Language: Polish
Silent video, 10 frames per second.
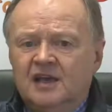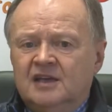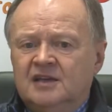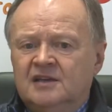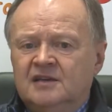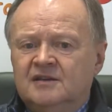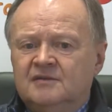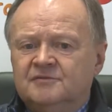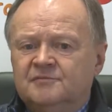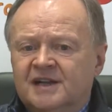
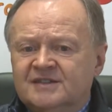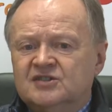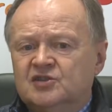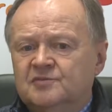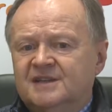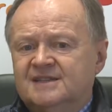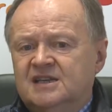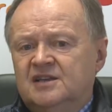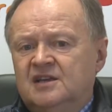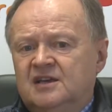I bardzo sobie
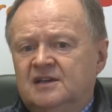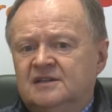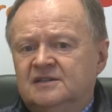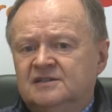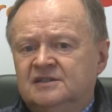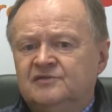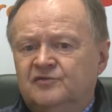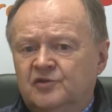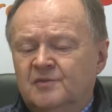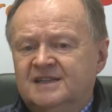cenię y,
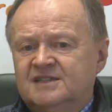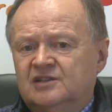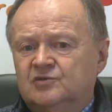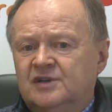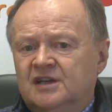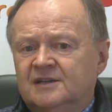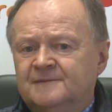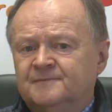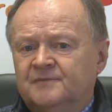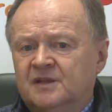informacje, które,
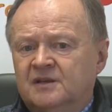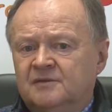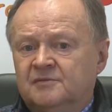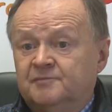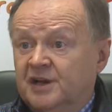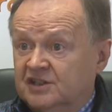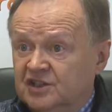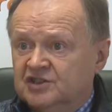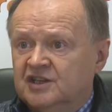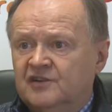y,
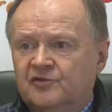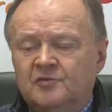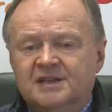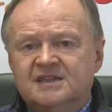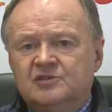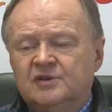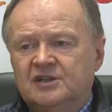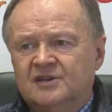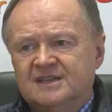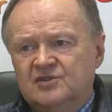praktyczne informacje, które do nas